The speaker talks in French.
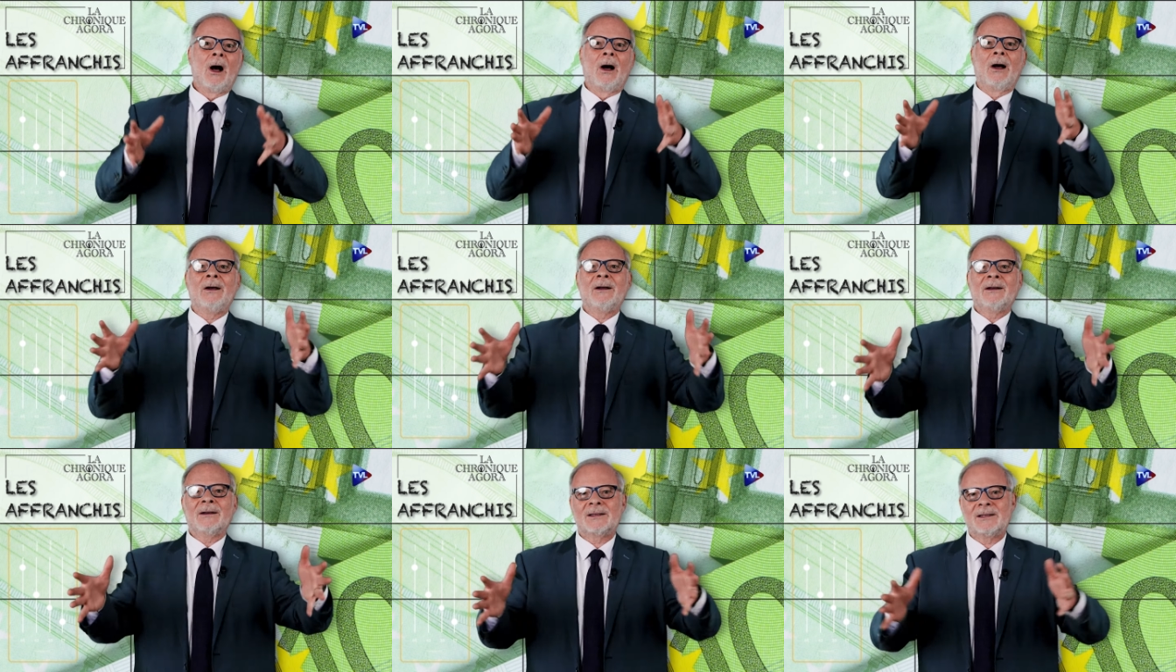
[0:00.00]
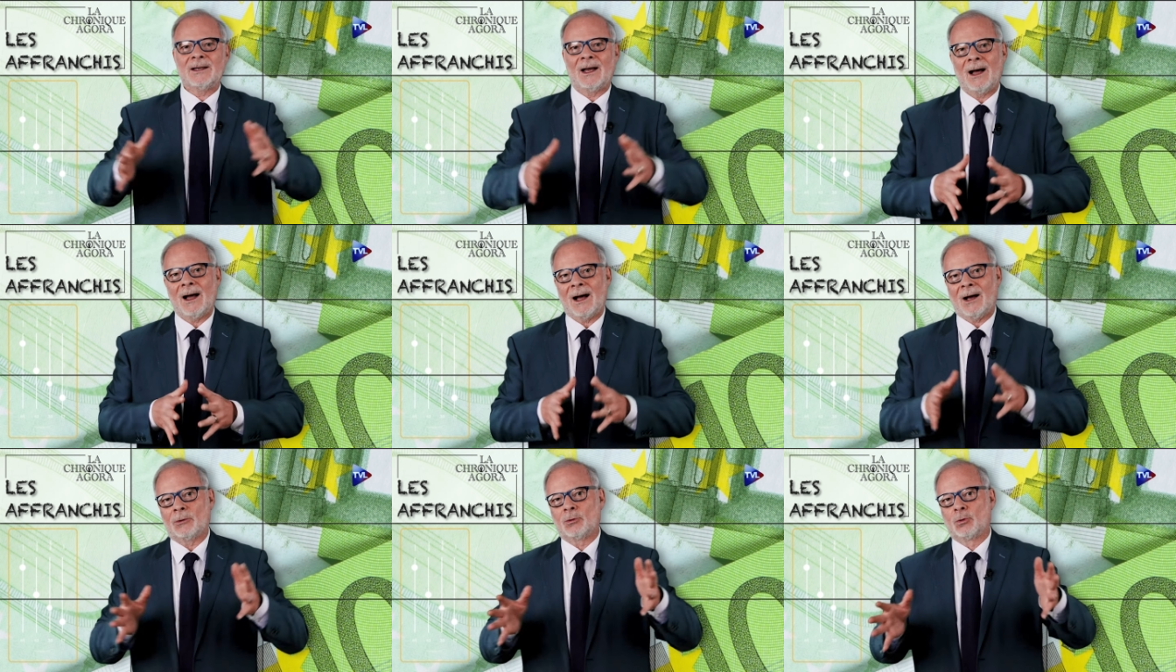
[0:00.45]
un,
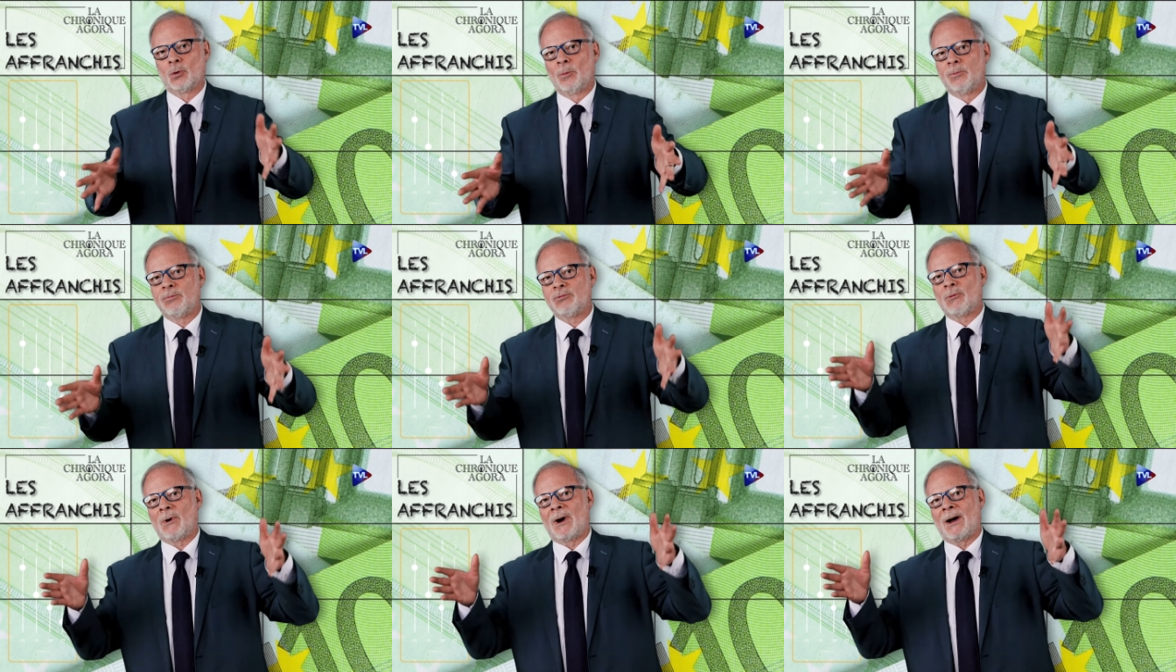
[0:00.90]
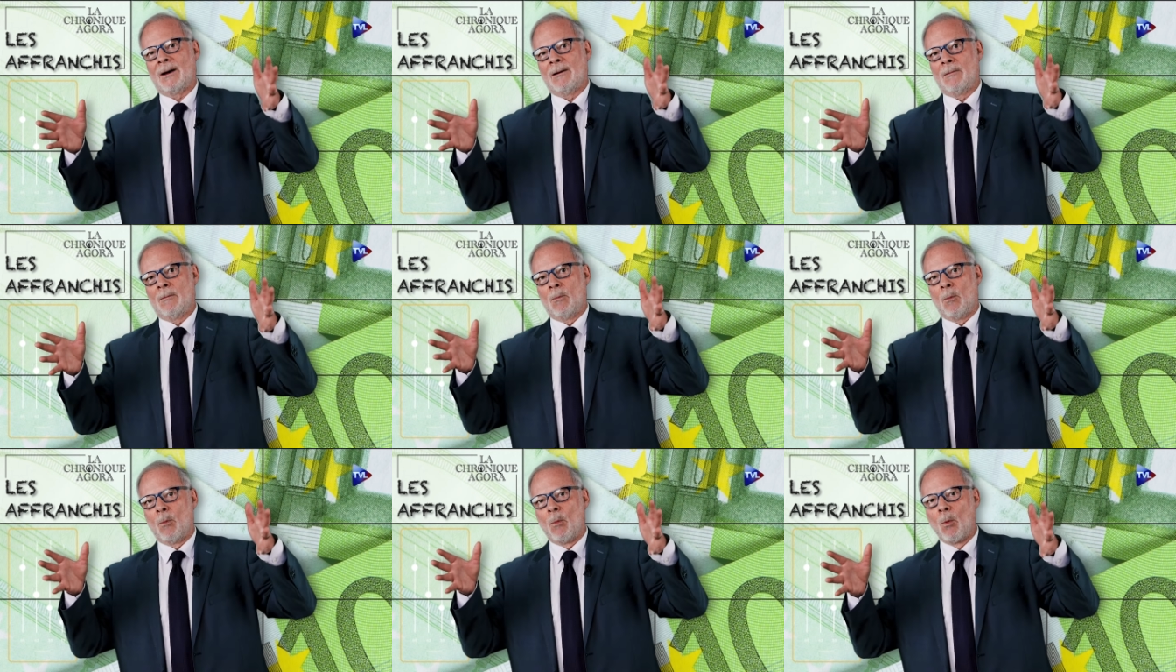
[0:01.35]
quart de
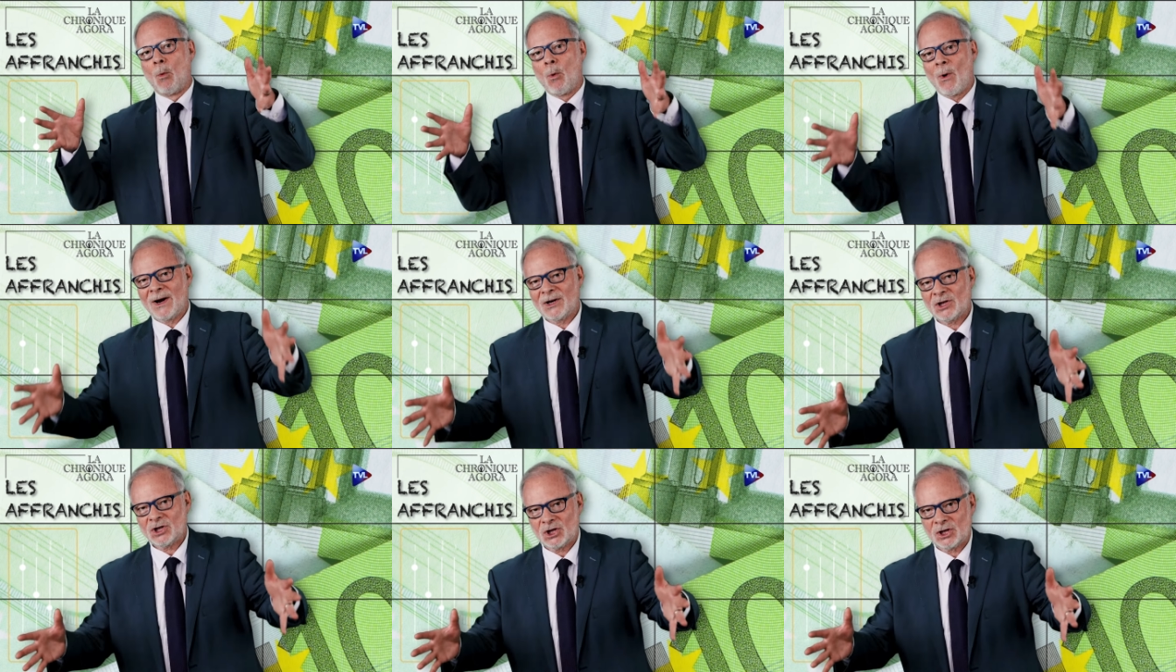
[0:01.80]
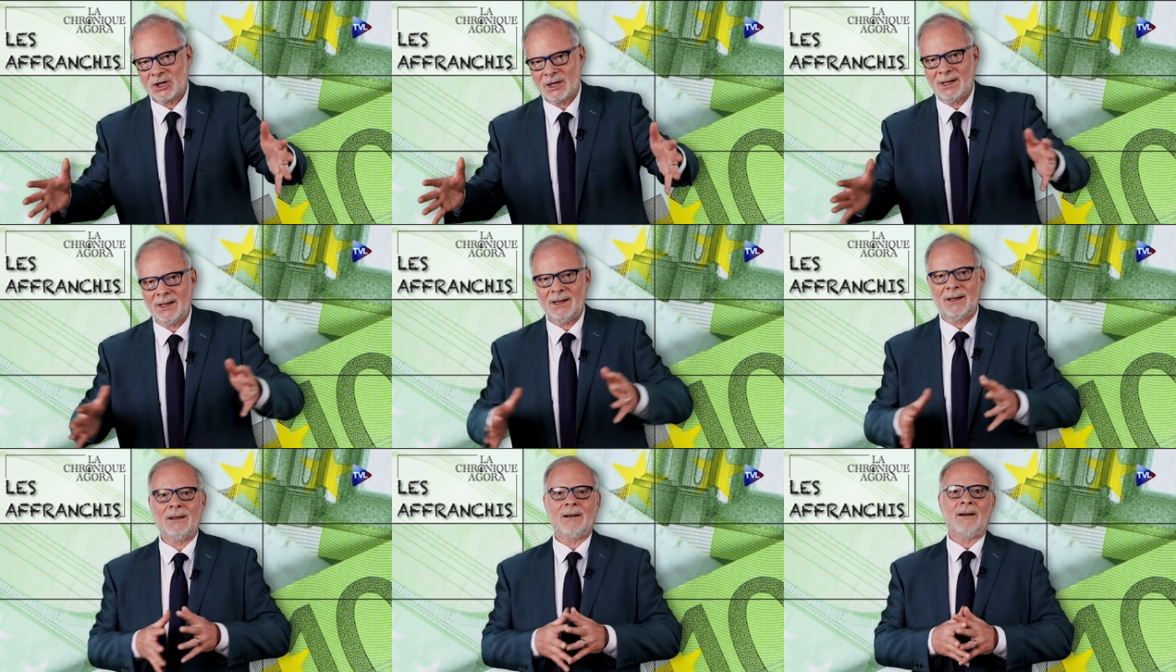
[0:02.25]
points moins
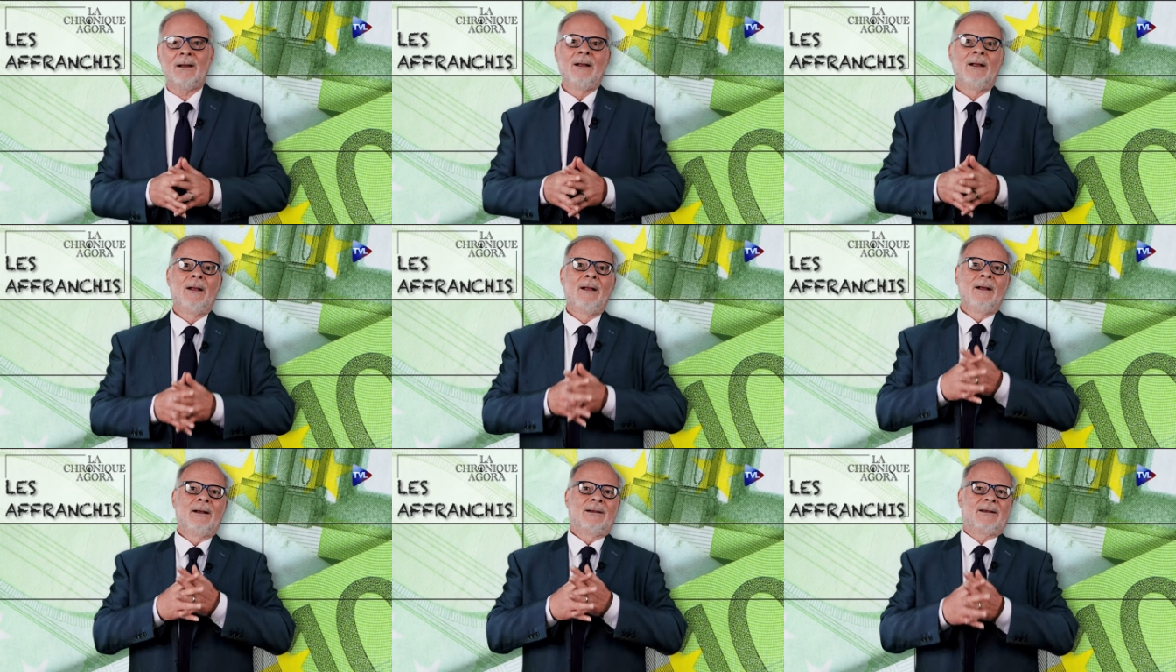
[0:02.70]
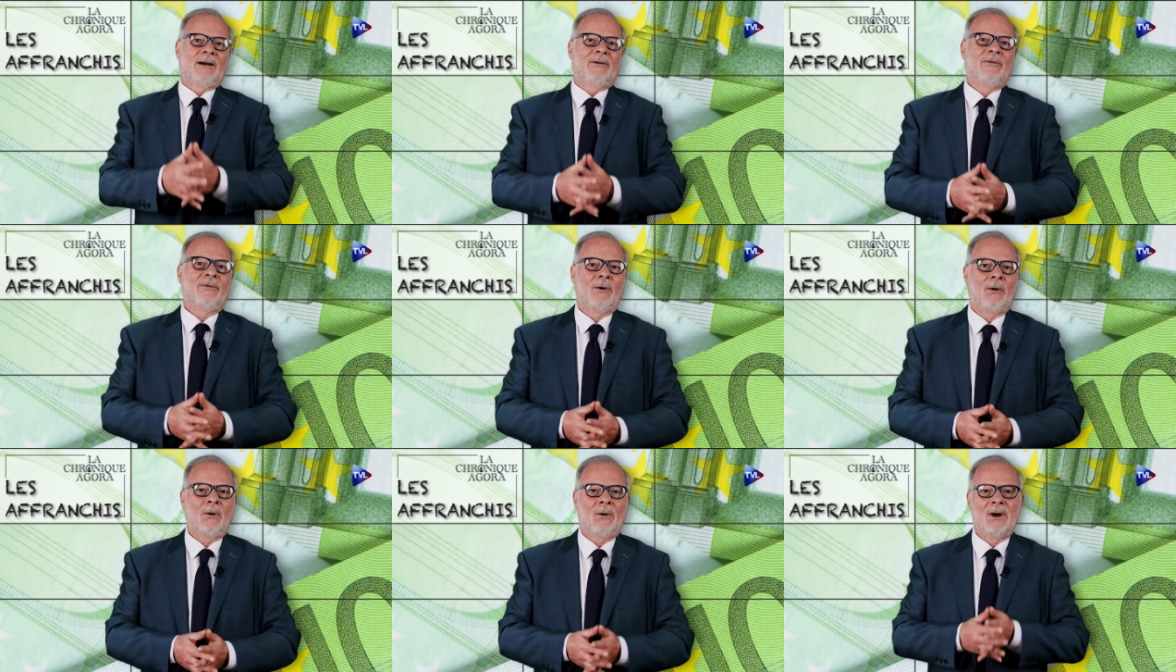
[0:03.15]
cher
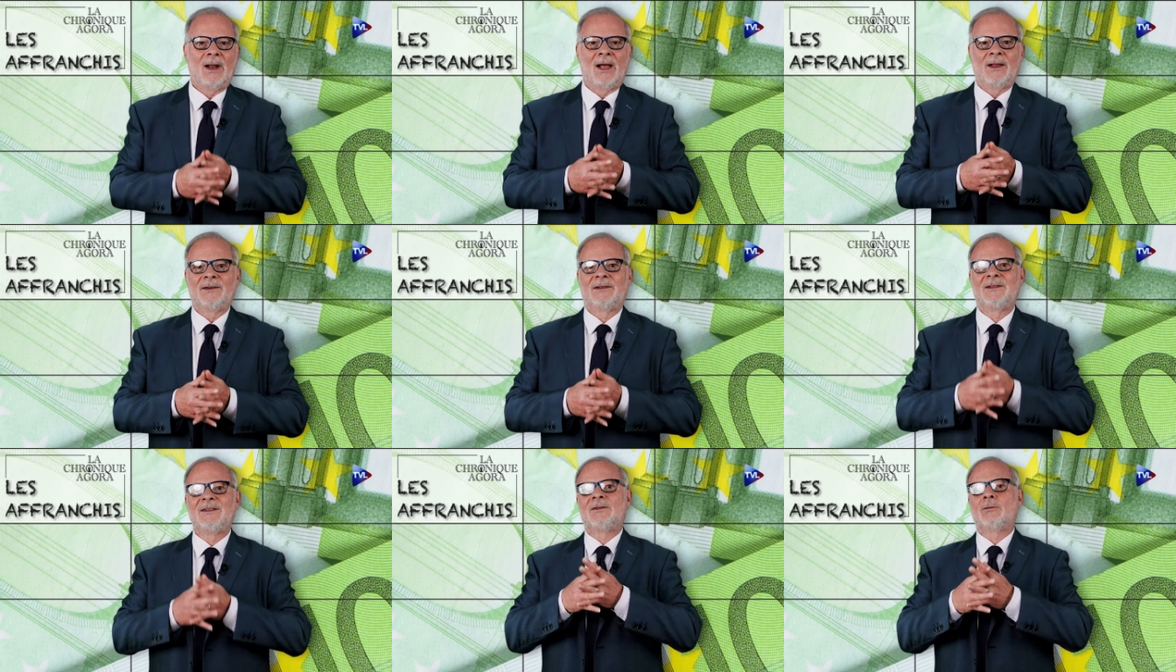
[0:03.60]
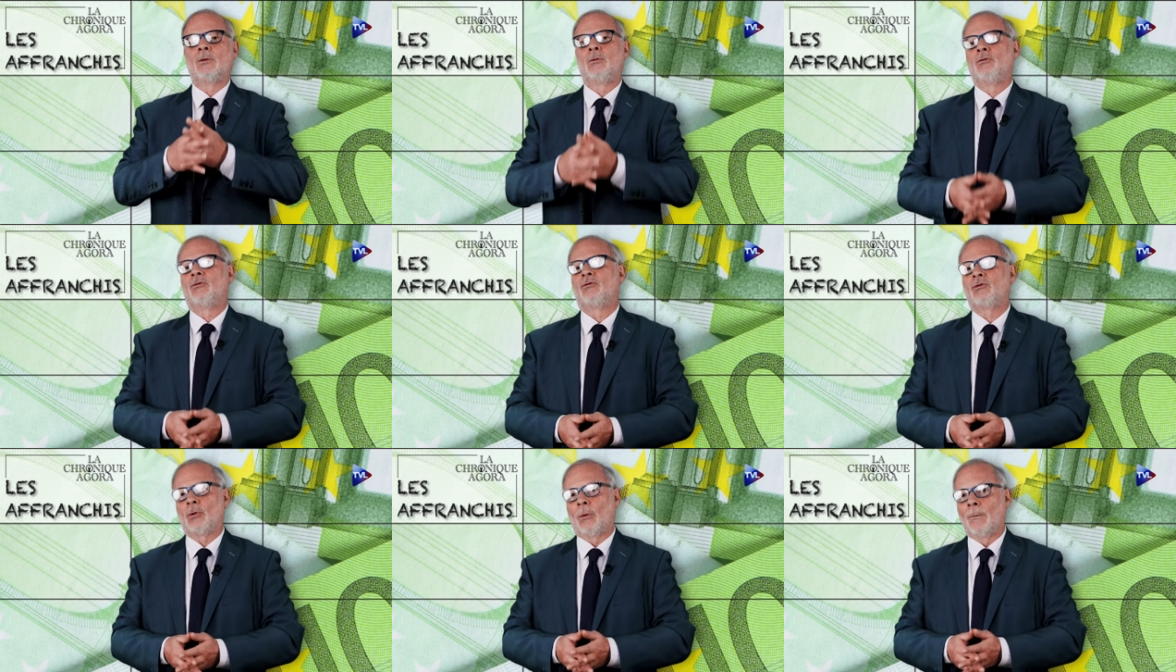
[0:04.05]
qu'avant la
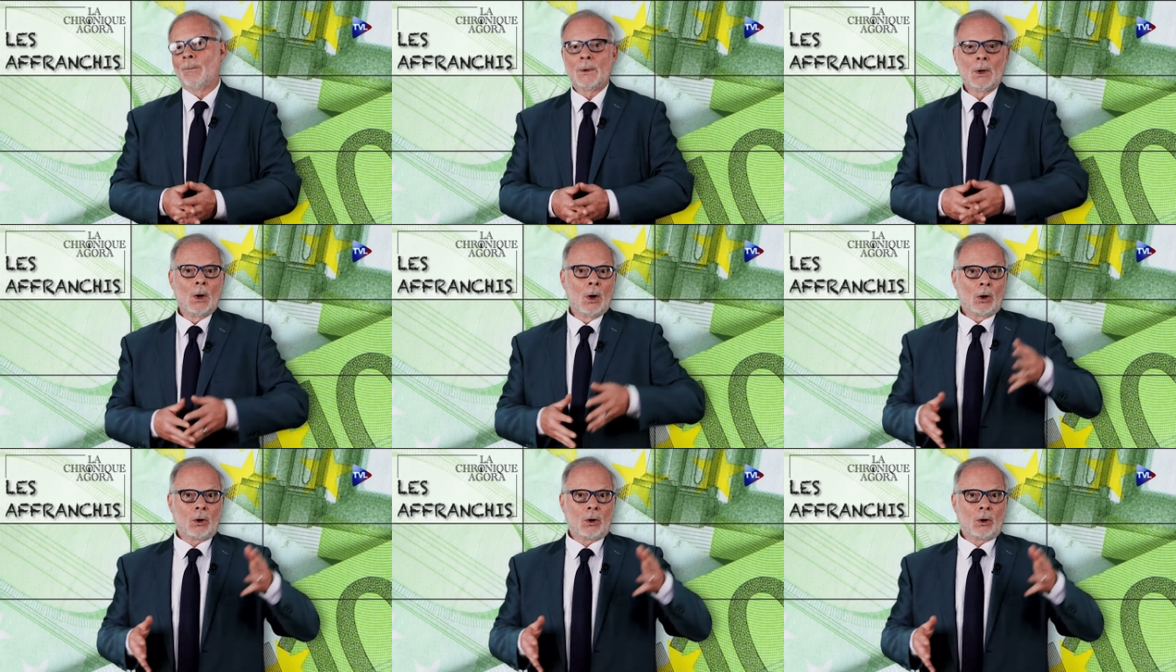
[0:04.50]
dissolution.